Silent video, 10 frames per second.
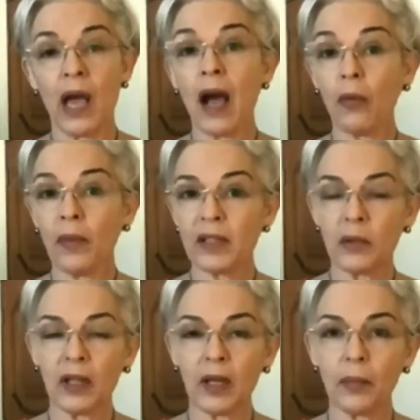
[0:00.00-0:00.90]
ao mesmo
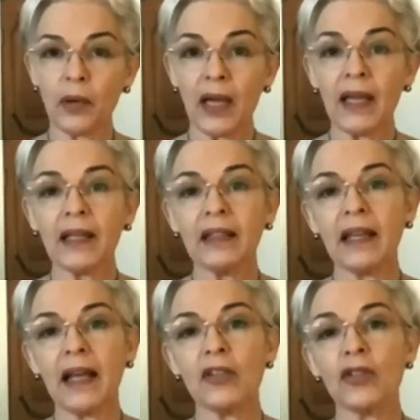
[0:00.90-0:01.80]
tempo em que
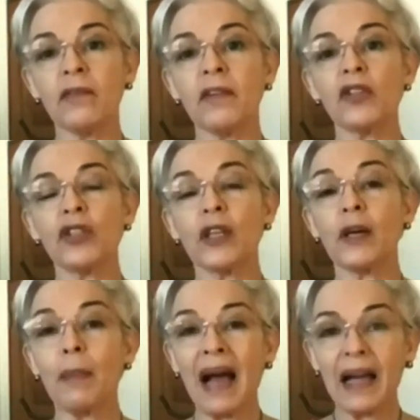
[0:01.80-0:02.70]
terá de investir
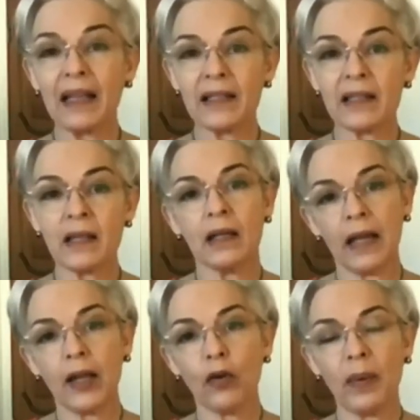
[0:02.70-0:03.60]
mais na
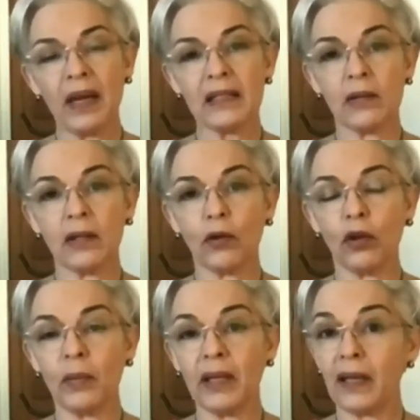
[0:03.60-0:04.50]
recuperação da
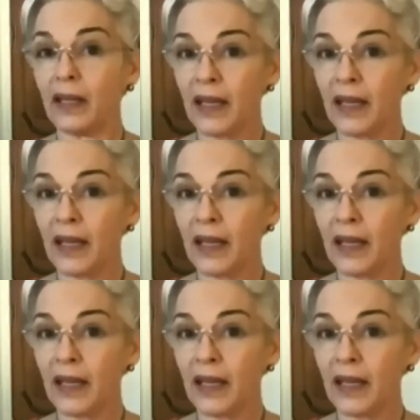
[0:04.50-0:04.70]
economia.